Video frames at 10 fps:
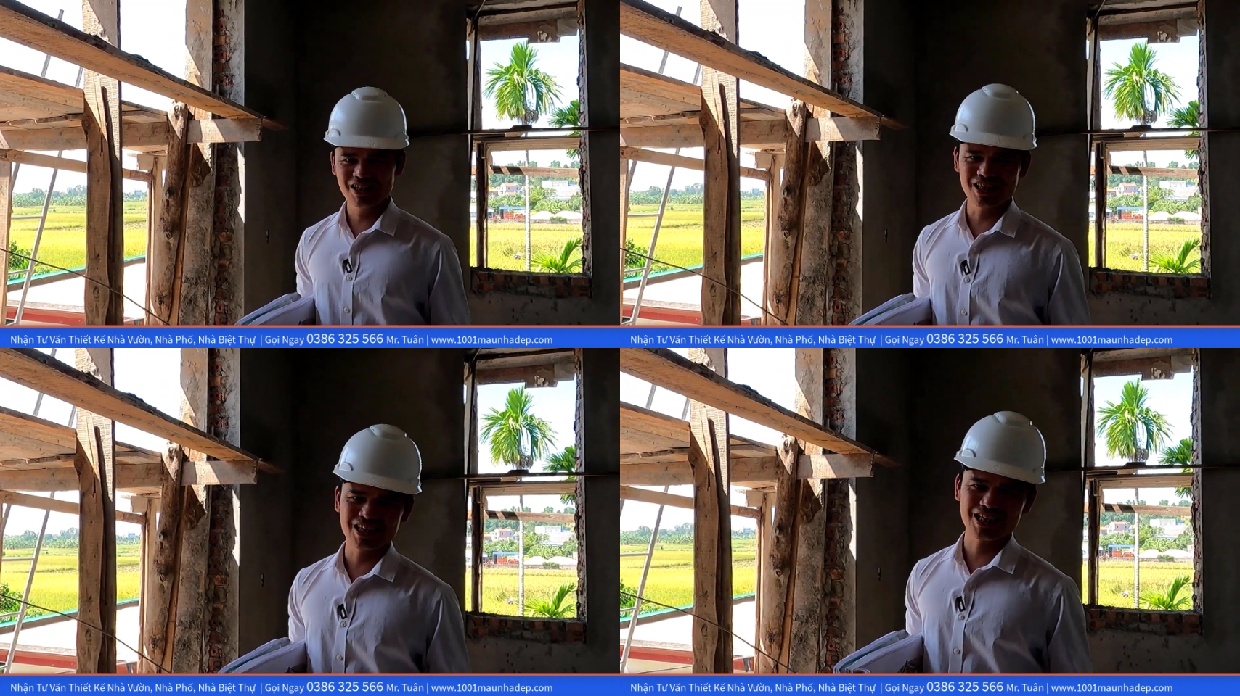
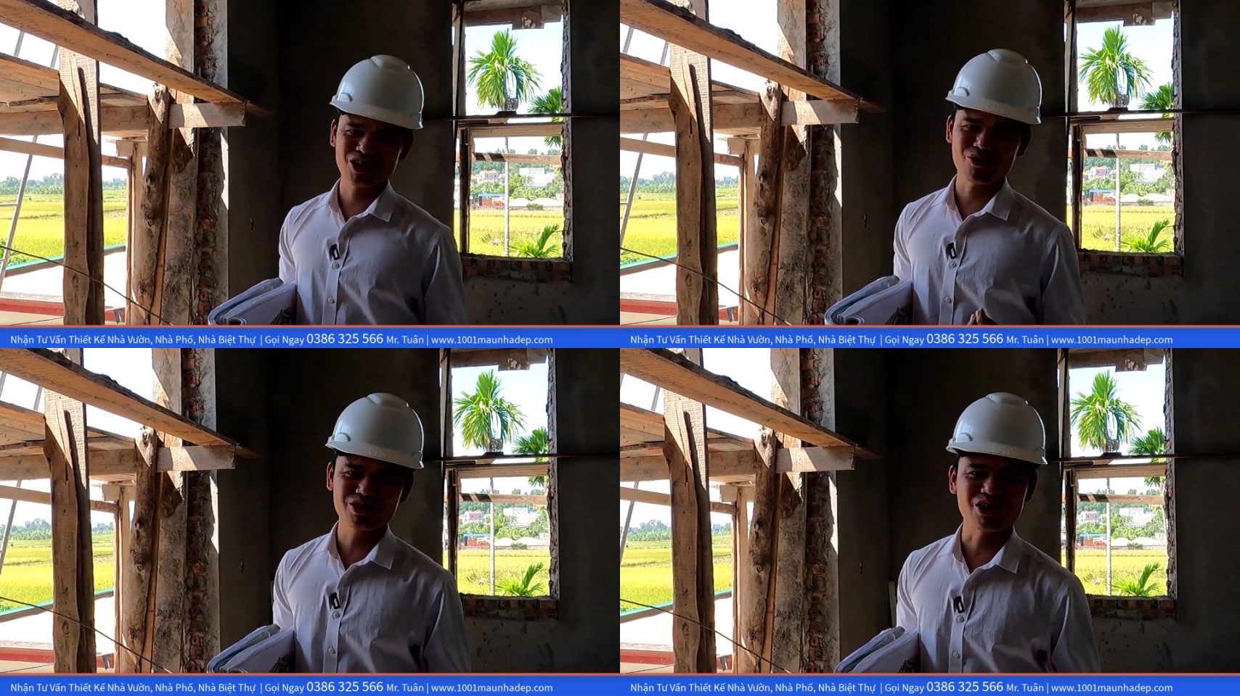thiên niên
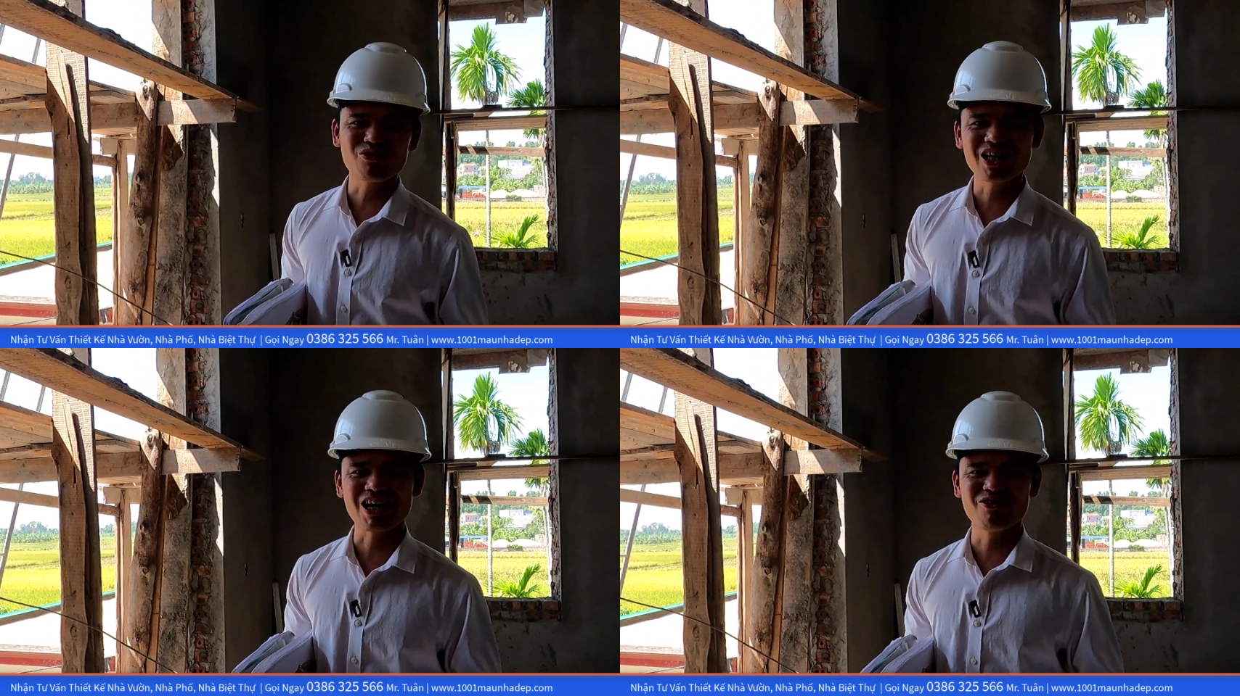thị,
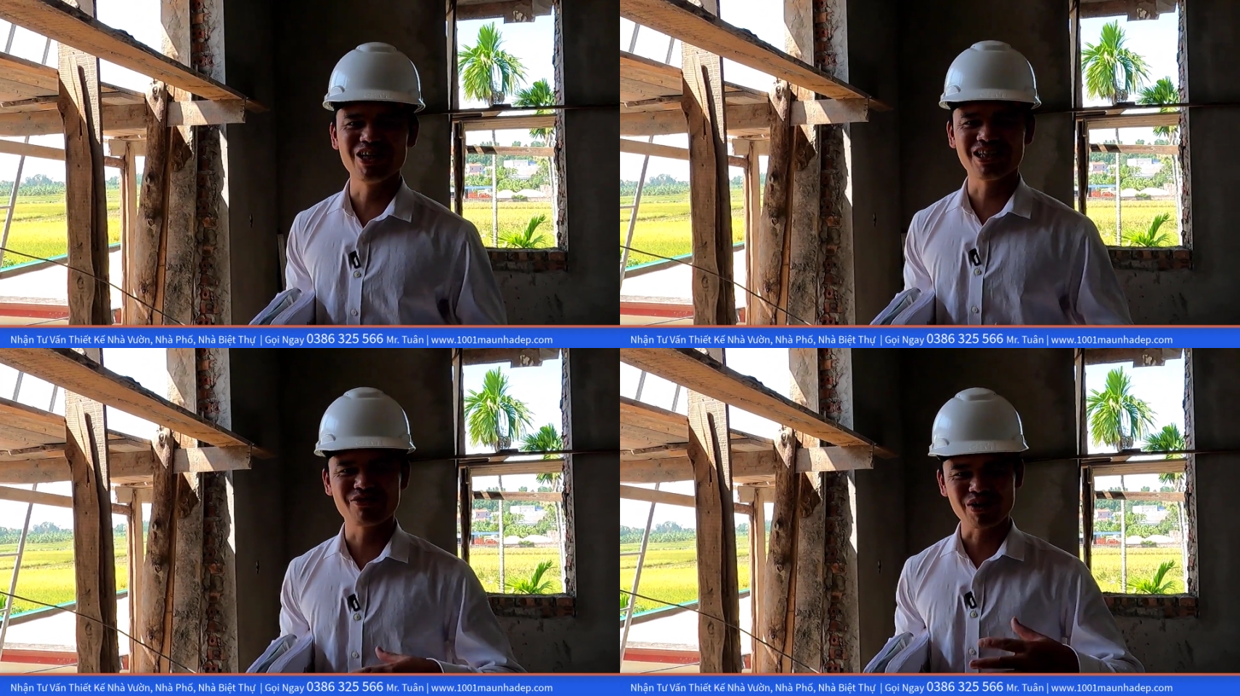con cháu
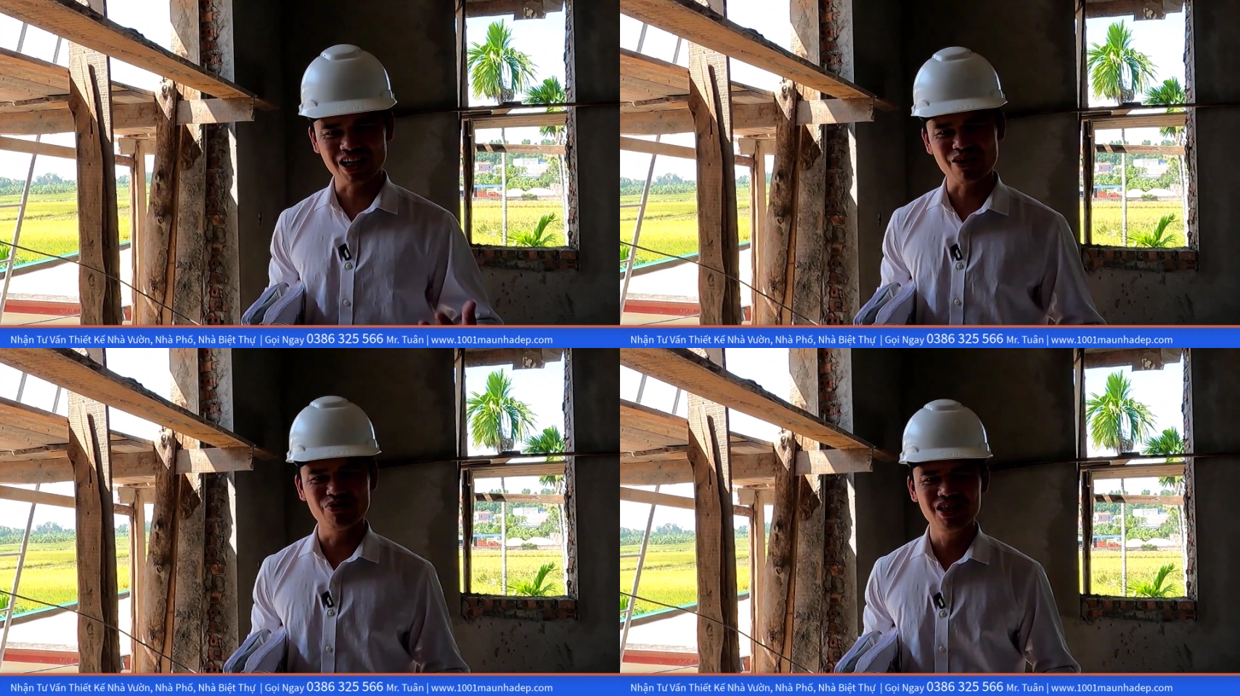Thảo
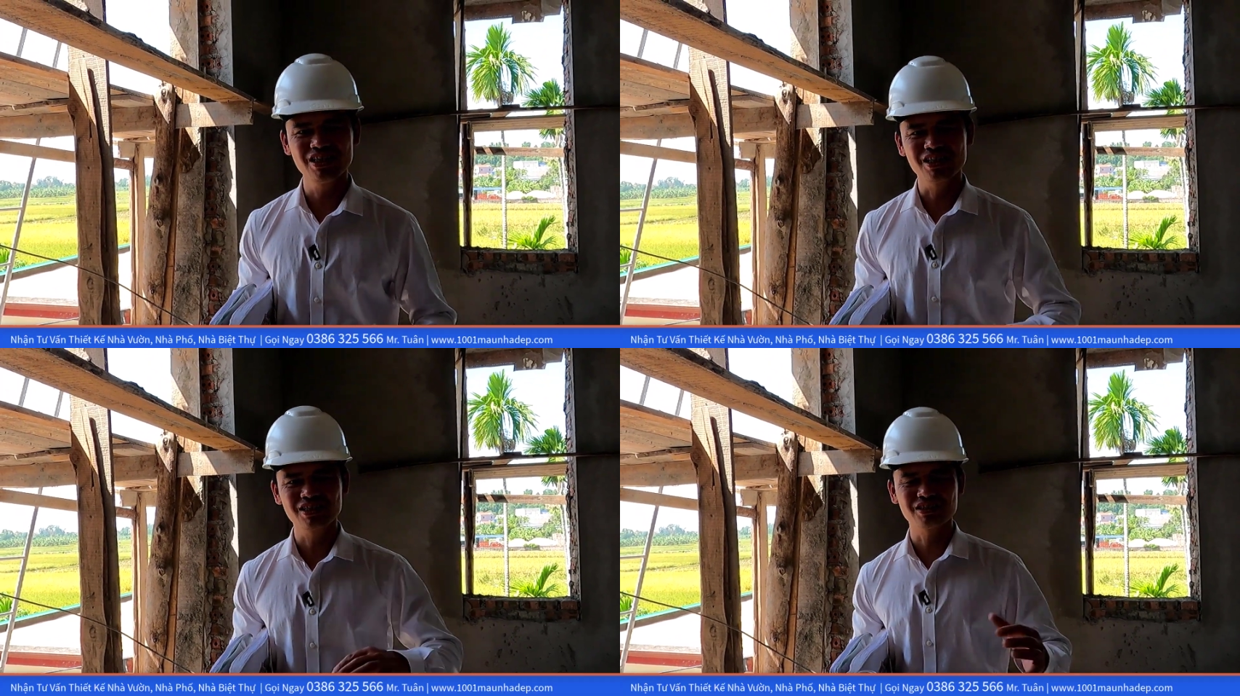Hiền thì vạn
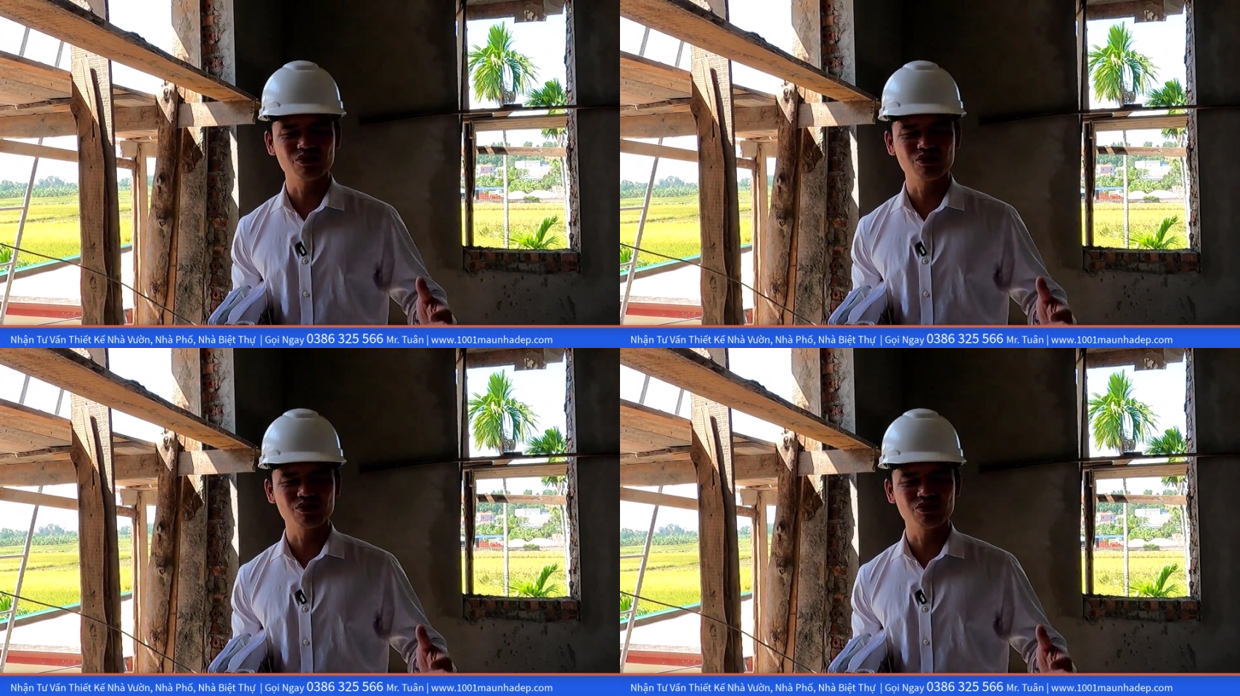đại vinh.